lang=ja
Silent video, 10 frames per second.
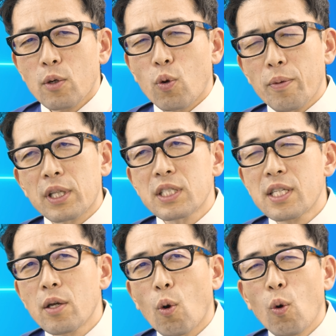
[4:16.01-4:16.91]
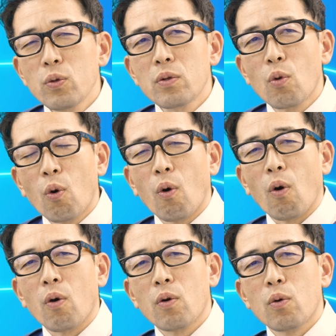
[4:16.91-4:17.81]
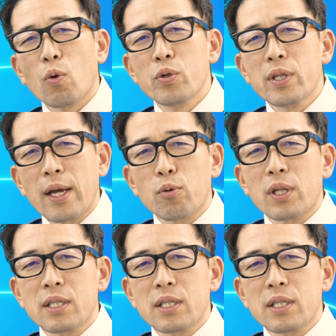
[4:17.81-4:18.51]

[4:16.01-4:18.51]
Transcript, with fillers: これ私日本のこういうねこう